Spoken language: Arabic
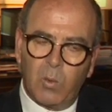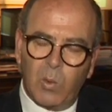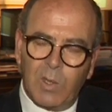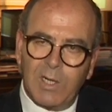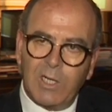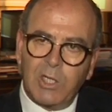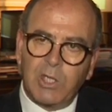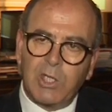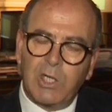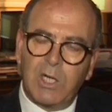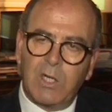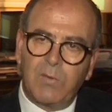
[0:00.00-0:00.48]

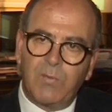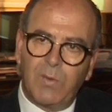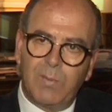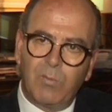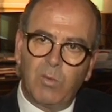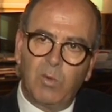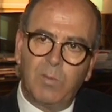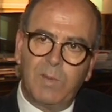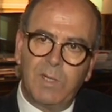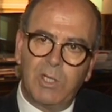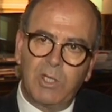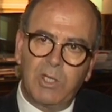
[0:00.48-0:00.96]
والإشراف
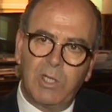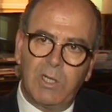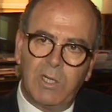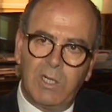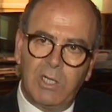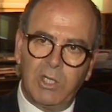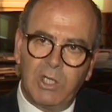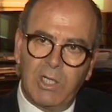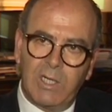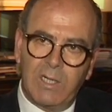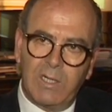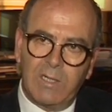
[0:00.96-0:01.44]
المباشر
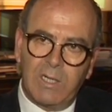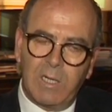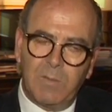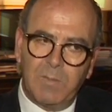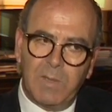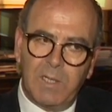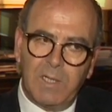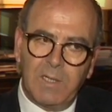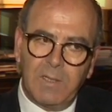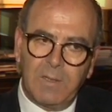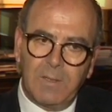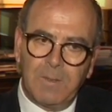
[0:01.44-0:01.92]
لجلالة
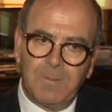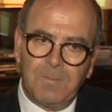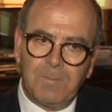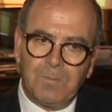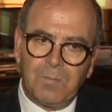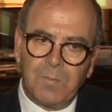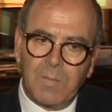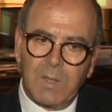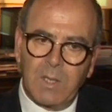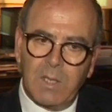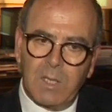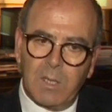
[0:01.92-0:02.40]
الملك
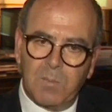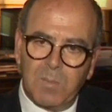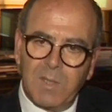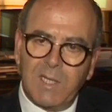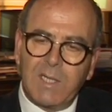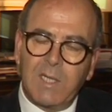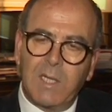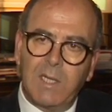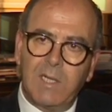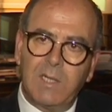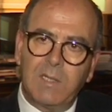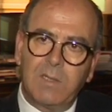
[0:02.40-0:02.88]

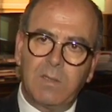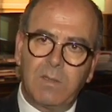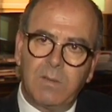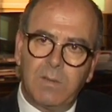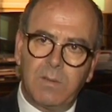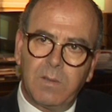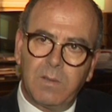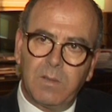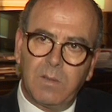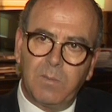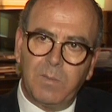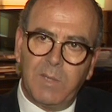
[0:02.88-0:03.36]

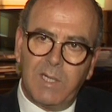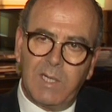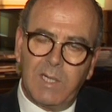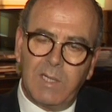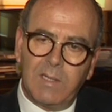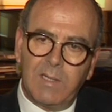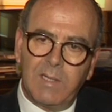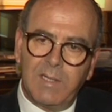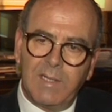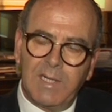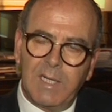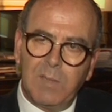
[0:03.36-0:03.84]
مكنت
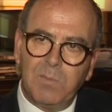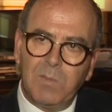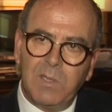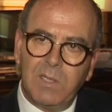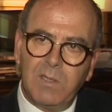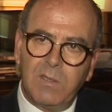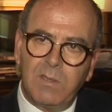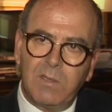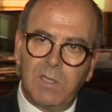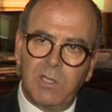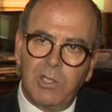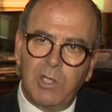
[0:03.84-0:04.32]
بلادنا
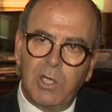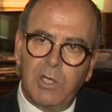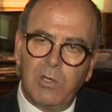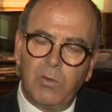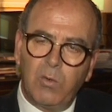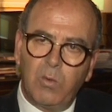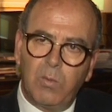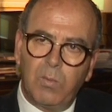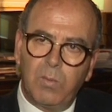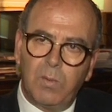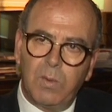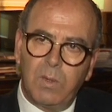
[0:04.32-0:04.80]
من
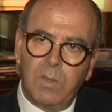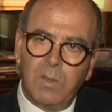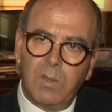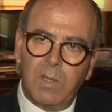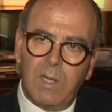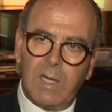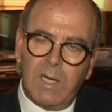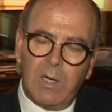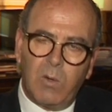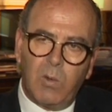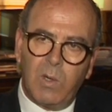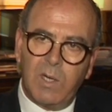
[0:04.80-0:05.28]
تجنب
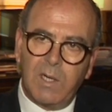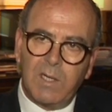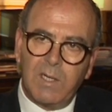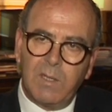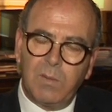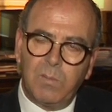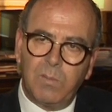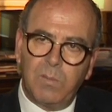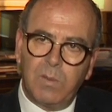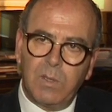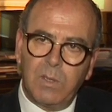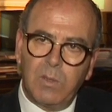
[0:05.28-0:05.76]

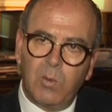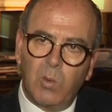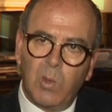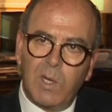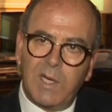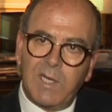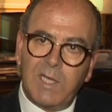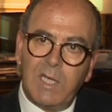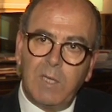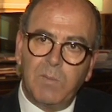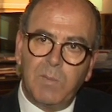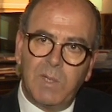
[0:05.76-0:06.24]
عواقب
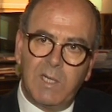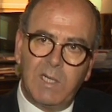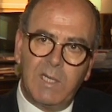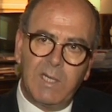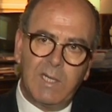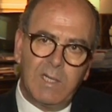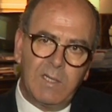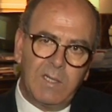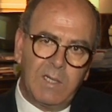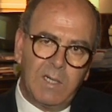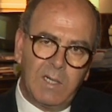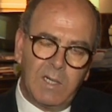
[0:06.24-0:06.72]
وخيمة
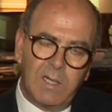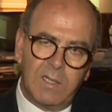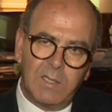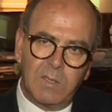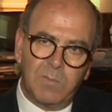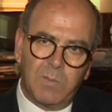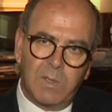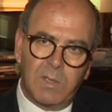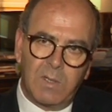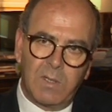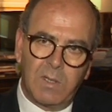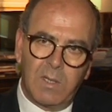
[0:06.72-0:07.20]
لهذه
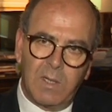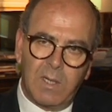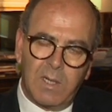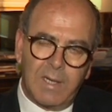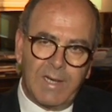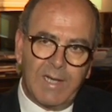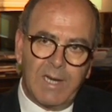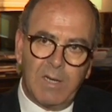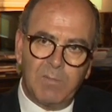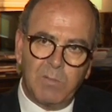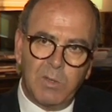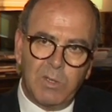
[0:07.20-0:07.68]
الأزمة
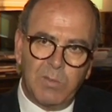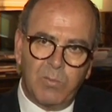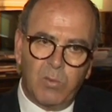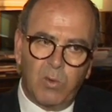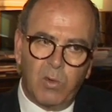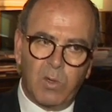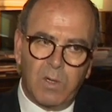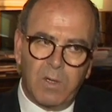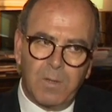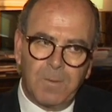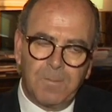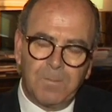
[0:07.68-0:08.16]
غير
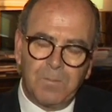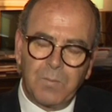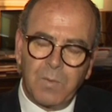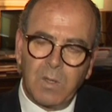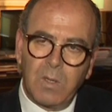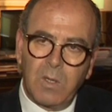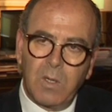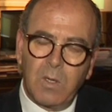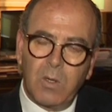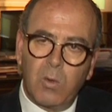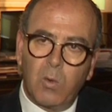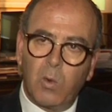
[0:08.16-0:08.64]
المسبوقة
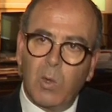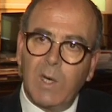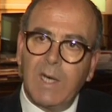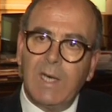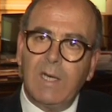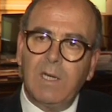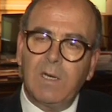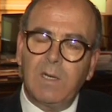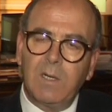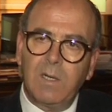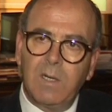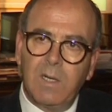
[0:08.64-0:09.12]

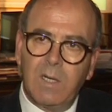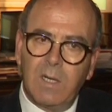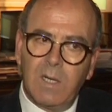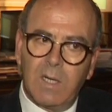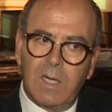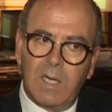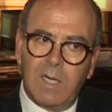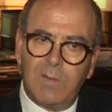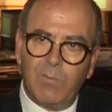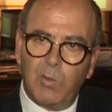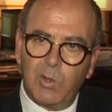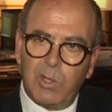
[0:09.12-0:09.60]
وغير
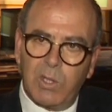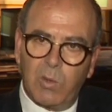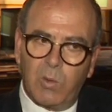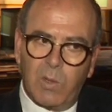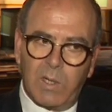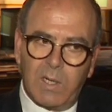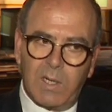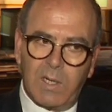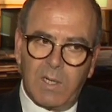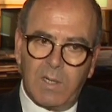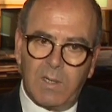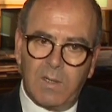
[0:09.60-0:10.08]

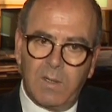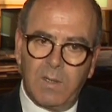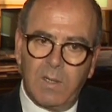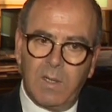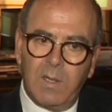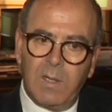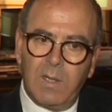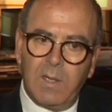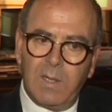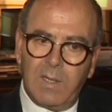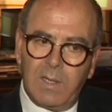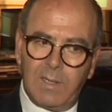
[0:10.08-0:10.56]
المتوقعة
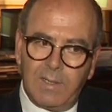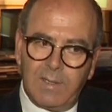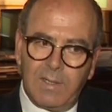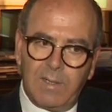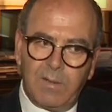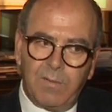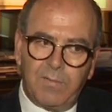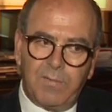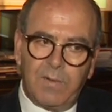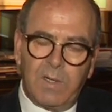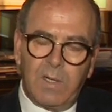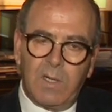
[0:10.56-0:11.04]

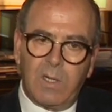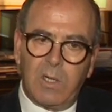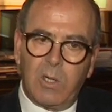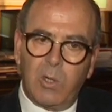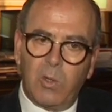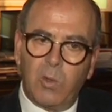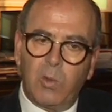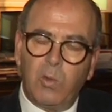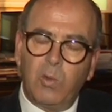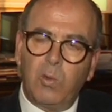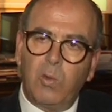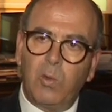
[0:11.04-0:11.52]
إذا
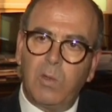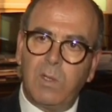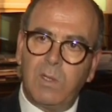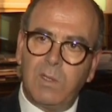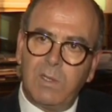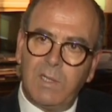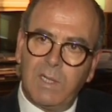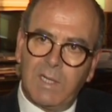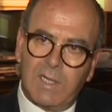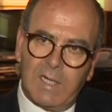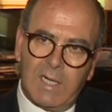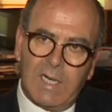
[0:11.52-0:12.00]
فحلول
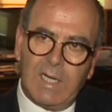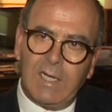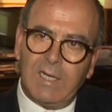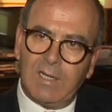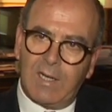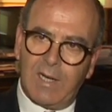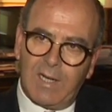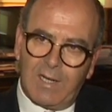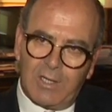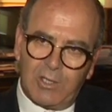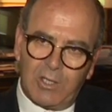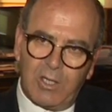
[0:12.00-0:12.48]
ذكرى
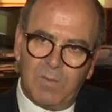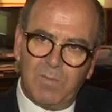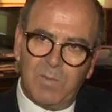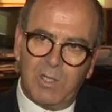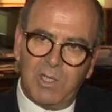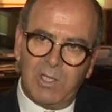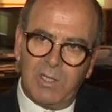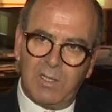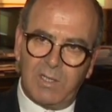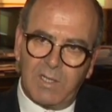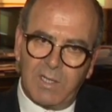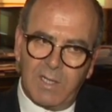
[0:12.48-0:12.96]
عيد العرش
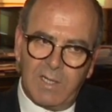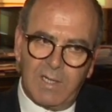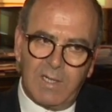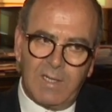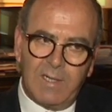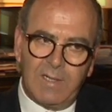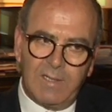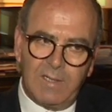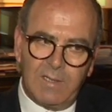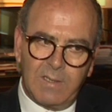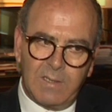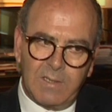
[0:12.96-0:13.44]
المجيد
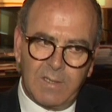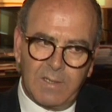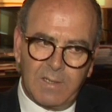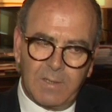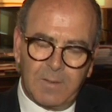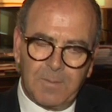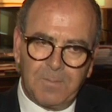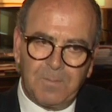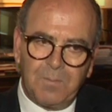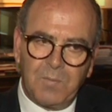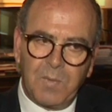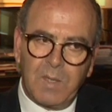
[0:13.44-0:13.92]
خلال هذه
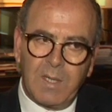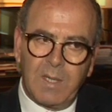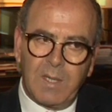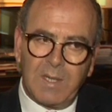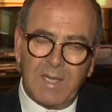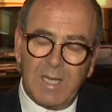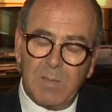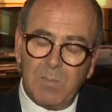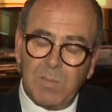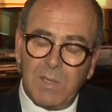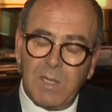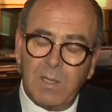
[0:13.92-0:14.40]
السنة
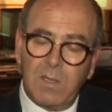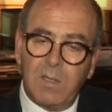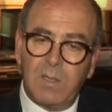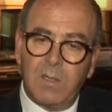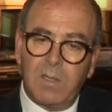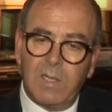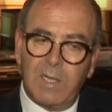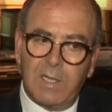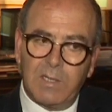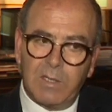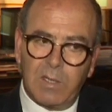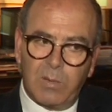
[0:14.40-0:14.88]
يمكن
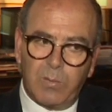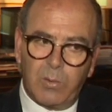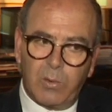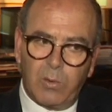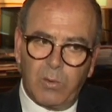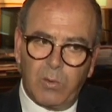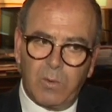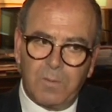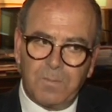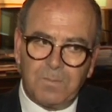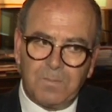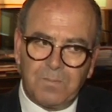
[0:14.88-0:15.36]

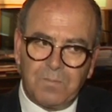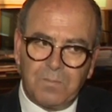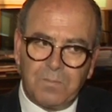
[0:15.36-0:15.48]
نعتبروه